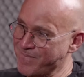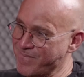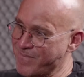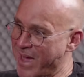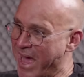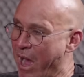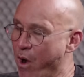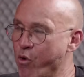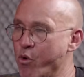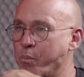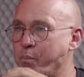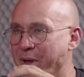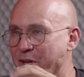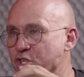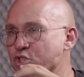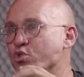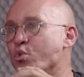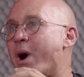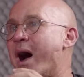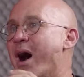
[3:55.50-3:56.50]
algo
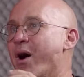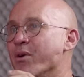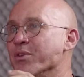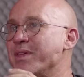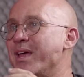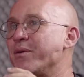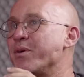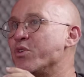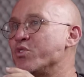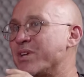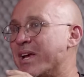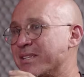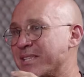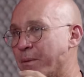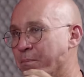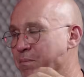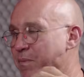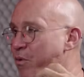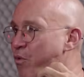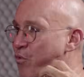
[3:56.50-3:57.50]
pessoal, né? Eu já
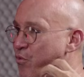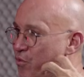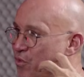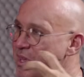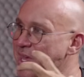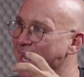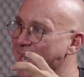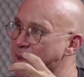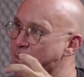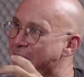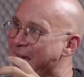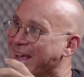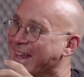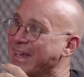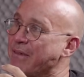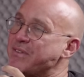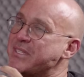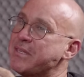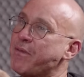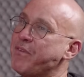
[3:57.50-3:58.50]
sabia, eu via ali uma
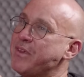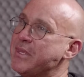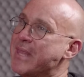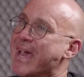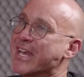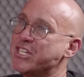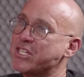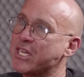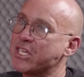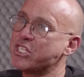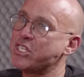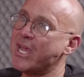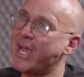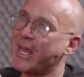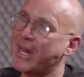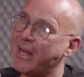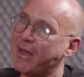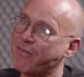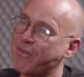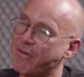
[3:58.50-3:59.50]
agressividade que tinha
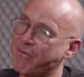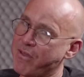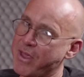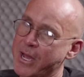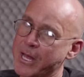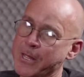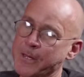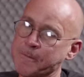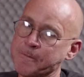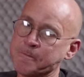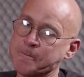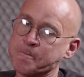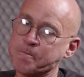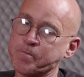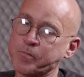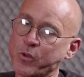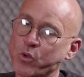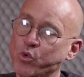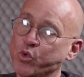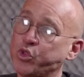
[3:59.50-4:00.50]
aquela favela,
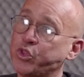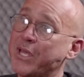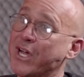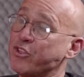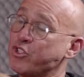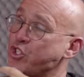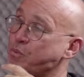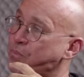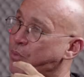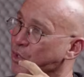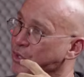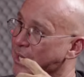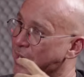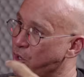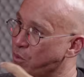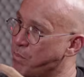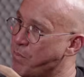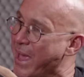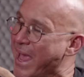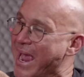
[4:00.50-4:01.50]
o tanto de poderio
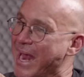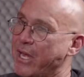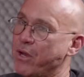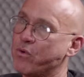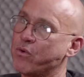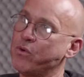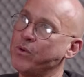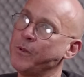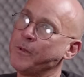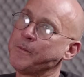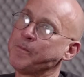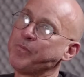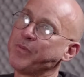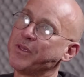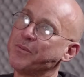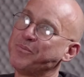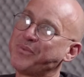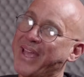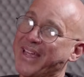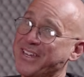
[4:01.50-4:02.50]
bélico,
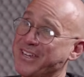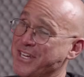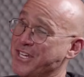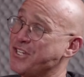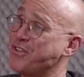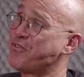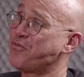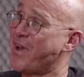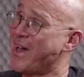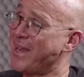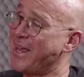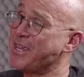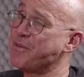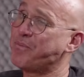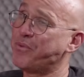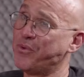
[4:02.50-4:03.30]
que aí eles falam aí para